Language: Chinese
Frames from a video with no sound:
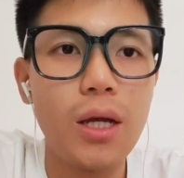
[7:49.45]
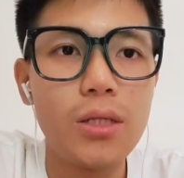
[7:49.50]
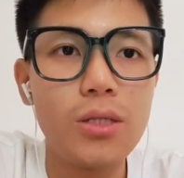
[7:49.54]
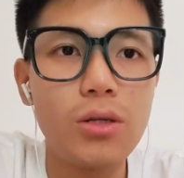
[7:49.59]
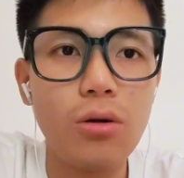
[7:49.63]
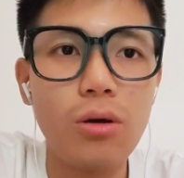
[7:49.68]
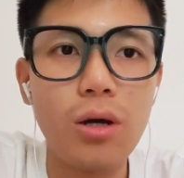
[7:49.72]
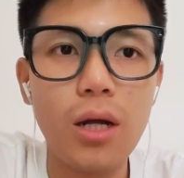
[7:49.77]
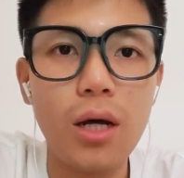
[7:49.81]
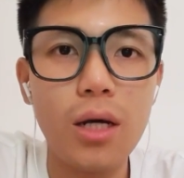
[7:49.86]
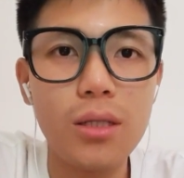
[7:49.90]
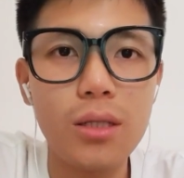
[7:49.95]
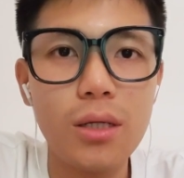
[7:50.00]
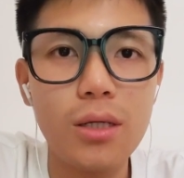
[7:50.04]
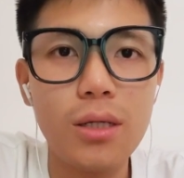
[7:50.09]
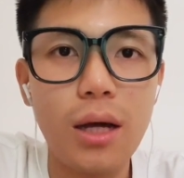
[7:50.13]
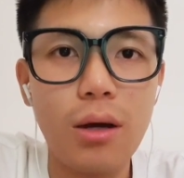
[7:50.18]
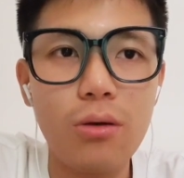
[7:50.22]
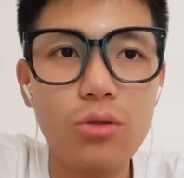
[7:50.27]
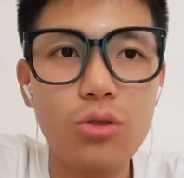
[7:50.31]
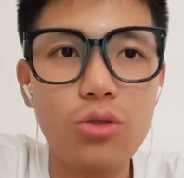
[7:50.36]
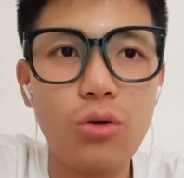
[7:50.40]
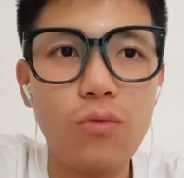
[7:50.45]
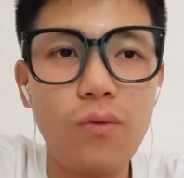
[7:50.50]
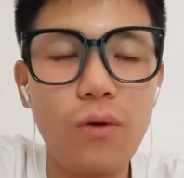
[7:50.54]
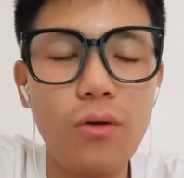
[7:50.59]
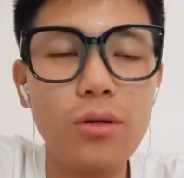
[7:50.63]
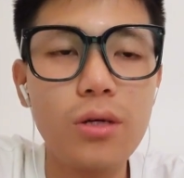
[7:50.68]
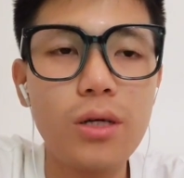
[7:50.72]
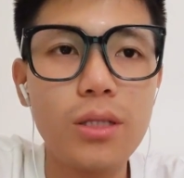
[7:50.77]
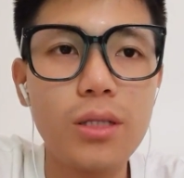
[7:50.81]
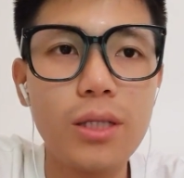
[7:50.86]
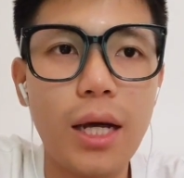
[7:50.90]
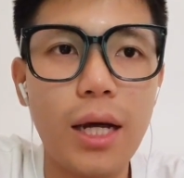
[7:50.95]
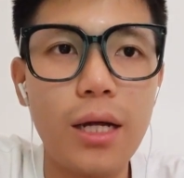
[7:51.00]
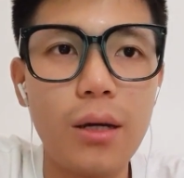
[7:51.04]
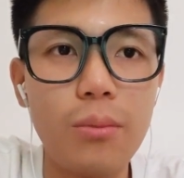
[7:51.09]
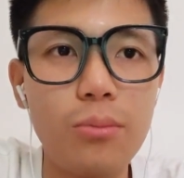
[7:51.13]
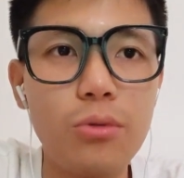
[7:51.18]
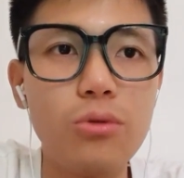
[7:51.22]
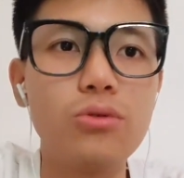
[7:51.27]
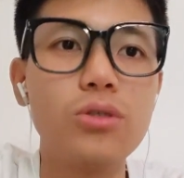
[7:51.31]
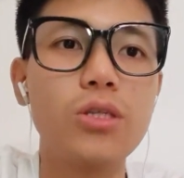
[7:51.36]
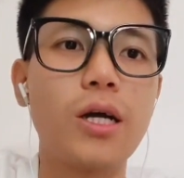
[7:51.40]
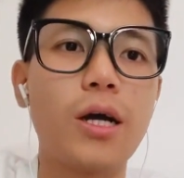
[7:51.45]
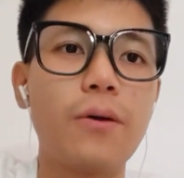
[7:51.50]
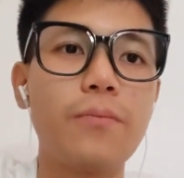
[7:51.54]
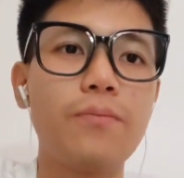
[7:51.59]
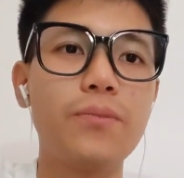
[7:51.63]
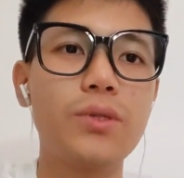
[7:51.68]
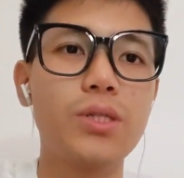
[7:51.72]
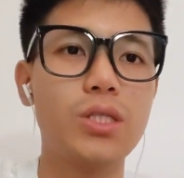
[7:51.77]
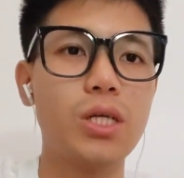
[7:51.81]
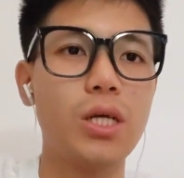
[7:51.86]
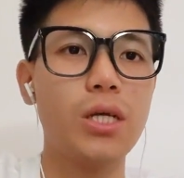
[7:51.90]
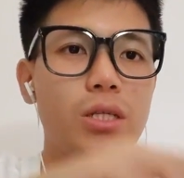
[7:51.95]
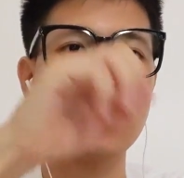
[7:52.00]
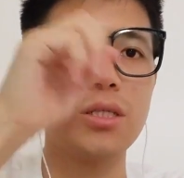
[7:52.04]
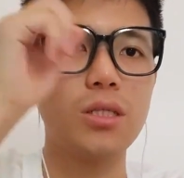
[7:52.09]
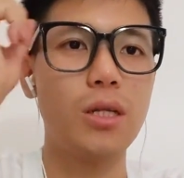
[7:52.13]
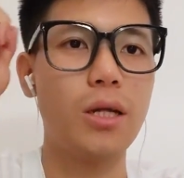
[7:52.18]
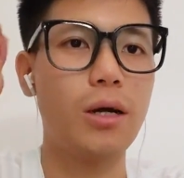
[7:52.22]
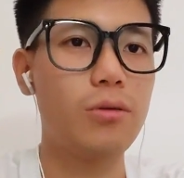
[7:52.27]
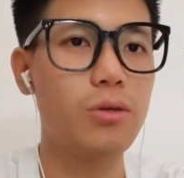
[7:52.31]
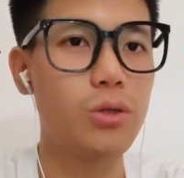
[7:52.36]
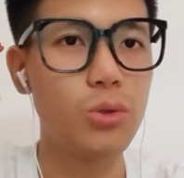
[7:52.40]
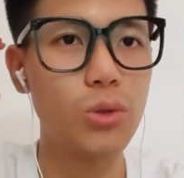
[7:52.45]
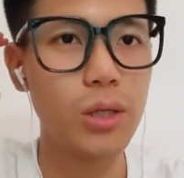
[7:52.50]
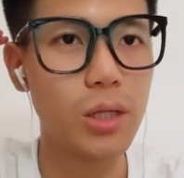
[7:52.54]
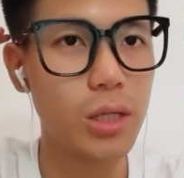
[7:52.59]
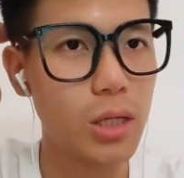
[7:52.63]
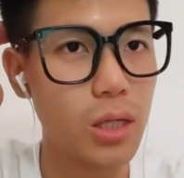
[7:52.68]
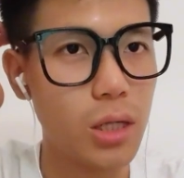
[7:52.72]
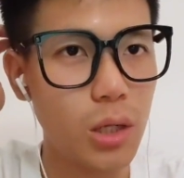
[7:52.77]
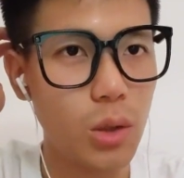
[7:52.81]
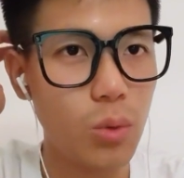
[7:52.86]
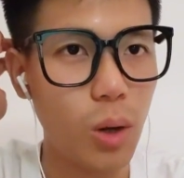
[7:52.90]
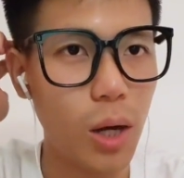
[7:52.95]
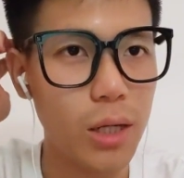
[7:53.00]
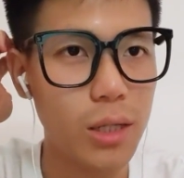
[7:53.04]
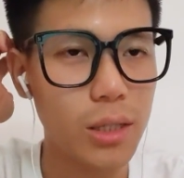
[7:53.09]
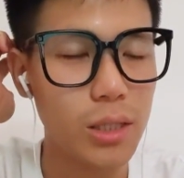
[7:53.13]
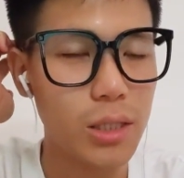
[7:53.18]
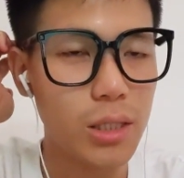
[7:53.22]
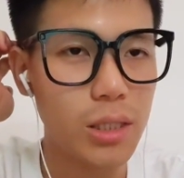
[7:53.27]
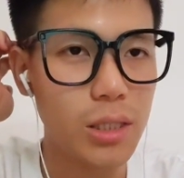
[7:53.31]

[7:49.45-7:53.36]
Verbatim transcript: 从而呢得到中锋更大的补强。这也是辽宁队渴望